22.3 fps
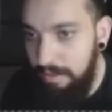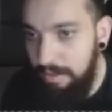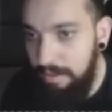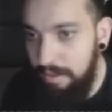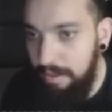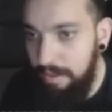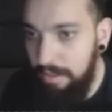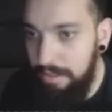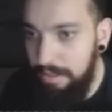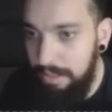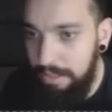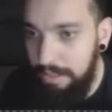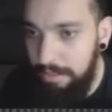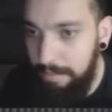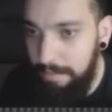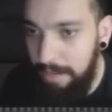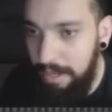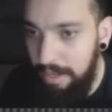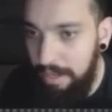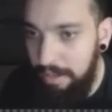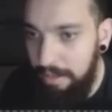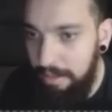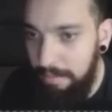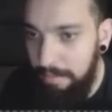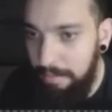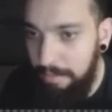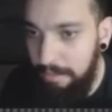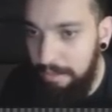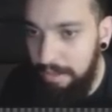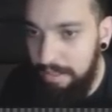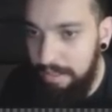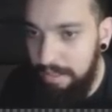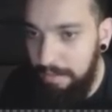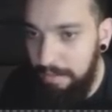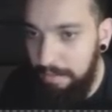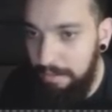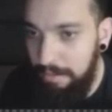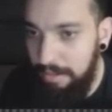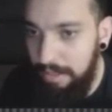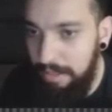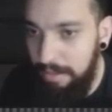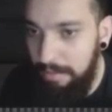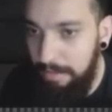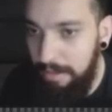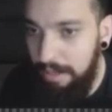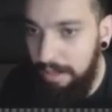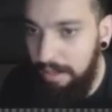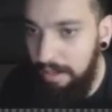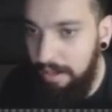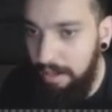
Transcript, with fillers: a gente pega, empurra essa porrinha pra